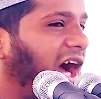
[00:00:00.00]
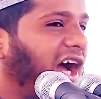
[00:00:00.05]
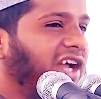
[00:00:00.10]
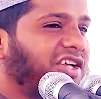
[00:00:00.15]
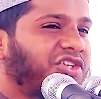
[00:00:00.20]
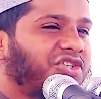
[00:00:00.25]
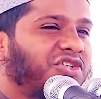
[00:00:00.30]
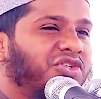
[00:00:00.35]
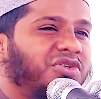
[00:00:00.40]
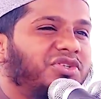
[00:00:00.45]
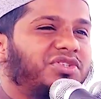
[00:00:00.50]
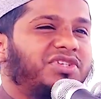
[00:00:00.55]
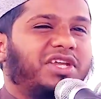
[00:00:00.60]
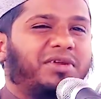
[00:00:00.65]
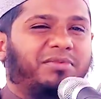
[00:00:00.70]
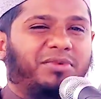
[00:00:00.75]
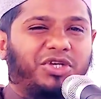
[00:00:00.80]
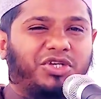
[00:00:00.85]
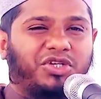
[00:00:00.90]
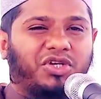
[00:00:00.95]

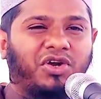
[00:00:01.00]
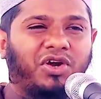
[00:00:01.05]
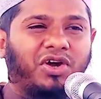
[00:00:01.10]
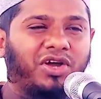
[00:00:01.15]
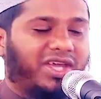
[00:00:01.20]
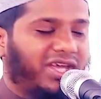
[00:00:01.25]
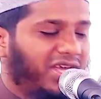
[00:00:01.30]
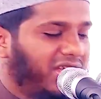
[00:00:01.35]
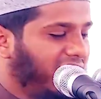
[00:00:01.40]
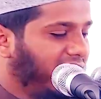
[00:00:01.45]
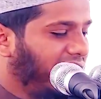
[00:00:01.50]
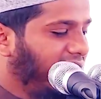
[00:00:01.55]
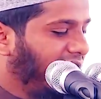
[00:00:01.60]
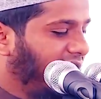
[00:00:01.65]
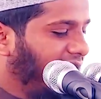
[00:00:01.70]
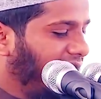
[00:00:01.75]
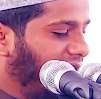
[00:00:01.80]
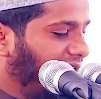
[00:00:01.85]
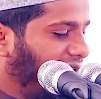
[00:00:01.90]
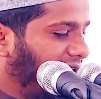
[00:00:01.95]
আশ্চর্যের বিষয়
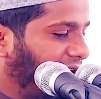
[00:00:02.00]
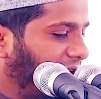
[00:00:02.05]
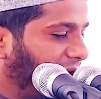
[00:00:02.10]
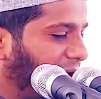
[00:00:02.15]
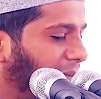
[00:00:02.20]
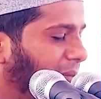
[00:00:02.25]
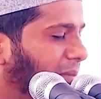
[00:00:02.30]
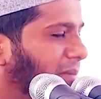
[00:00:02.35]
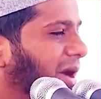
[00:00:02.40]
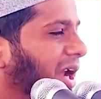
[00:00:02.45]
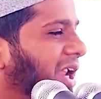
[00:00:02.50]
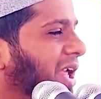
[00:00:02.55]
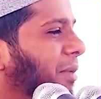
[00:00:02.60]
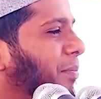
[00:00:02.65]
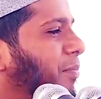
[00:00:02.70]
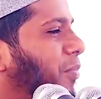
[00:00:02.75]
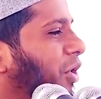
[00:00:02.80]
মানে